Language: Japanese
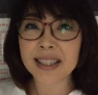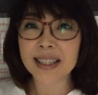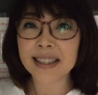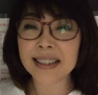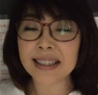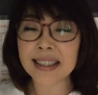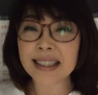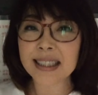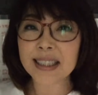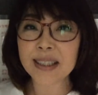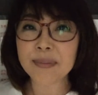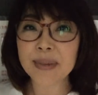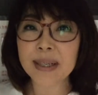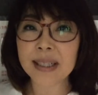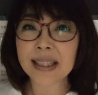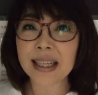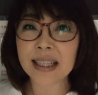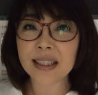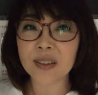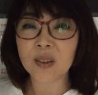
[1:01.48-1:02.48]
でに
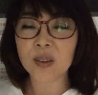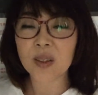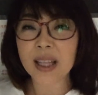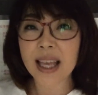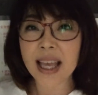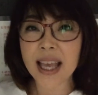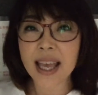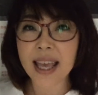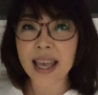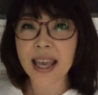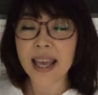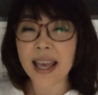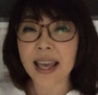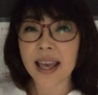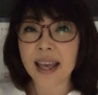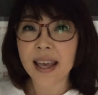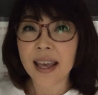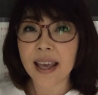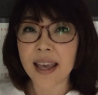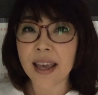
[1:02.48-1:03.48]
暇なので、
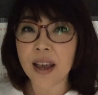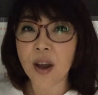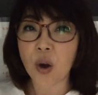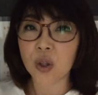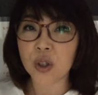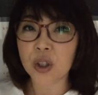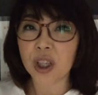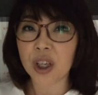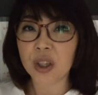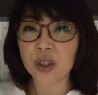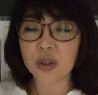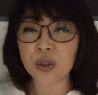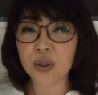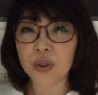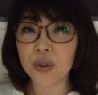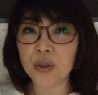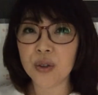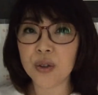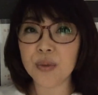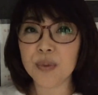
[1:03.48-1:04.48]
えー、
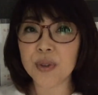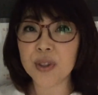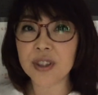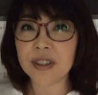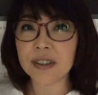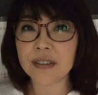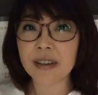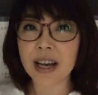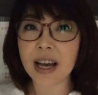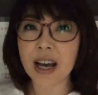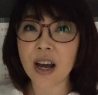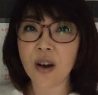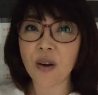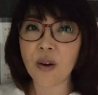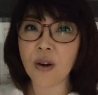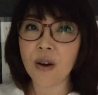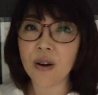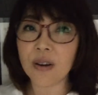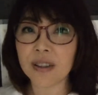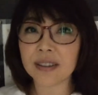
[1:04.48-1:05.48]
ホテルルームツアー
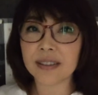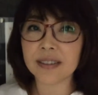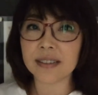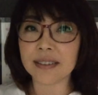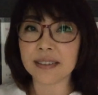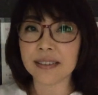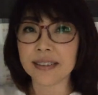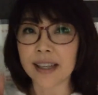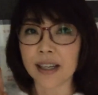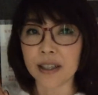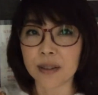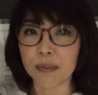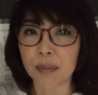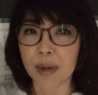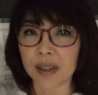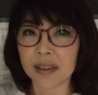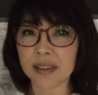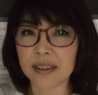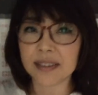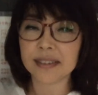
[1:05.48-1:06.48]
をやり
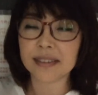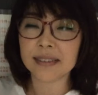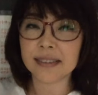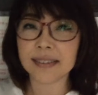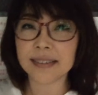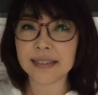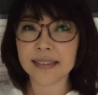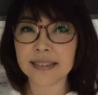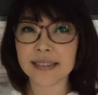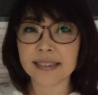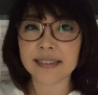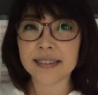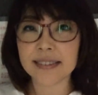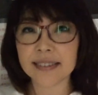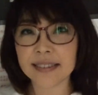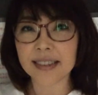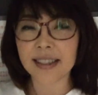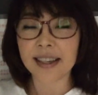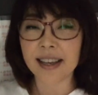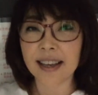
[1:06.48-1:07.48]
ます、
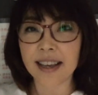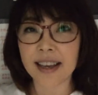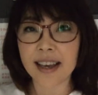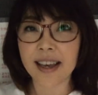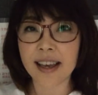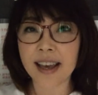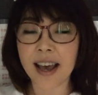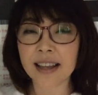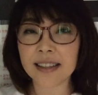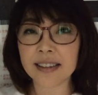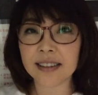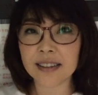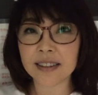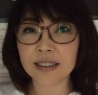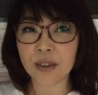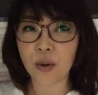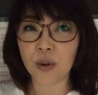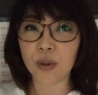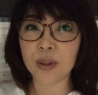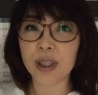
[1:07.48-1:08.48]
えー、
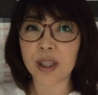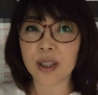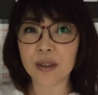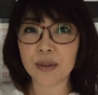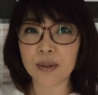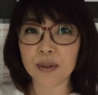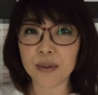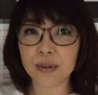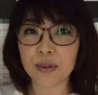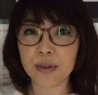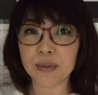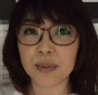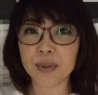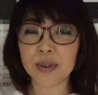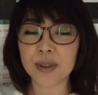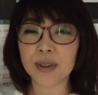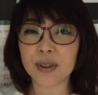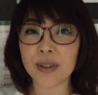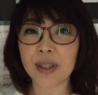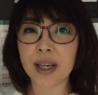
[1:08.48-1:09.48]
初
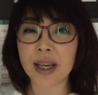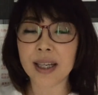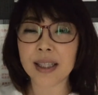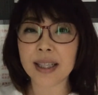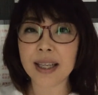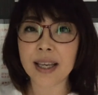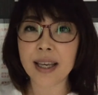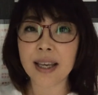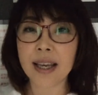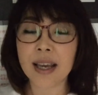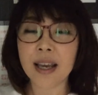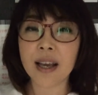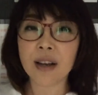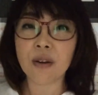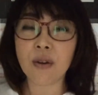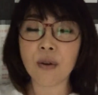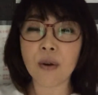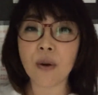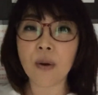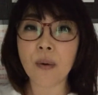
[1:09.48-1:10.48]
ホテルルームツアーで、
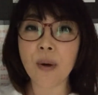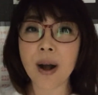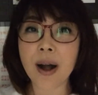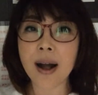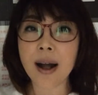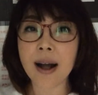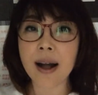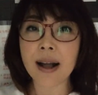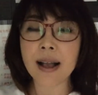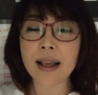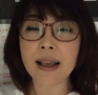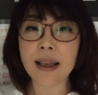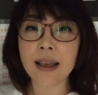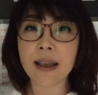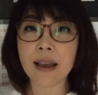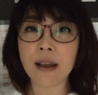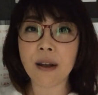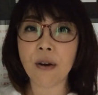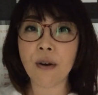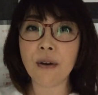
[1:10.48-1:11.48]
ここは、
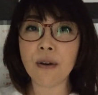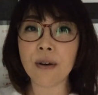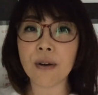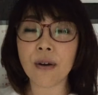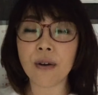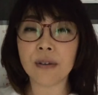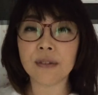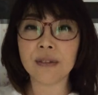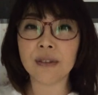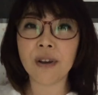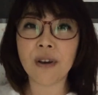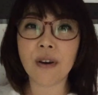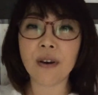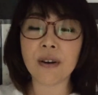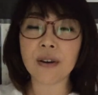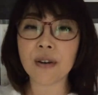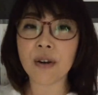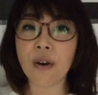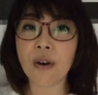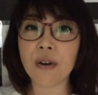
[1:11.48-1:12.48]
えー、香港
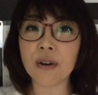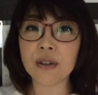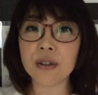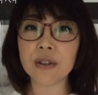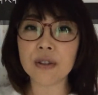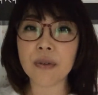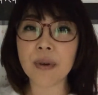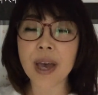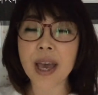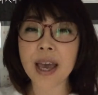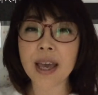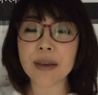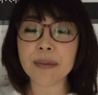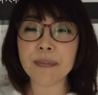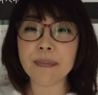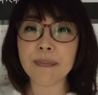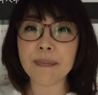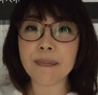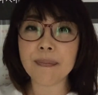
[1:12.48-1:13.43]
のコーズウェイ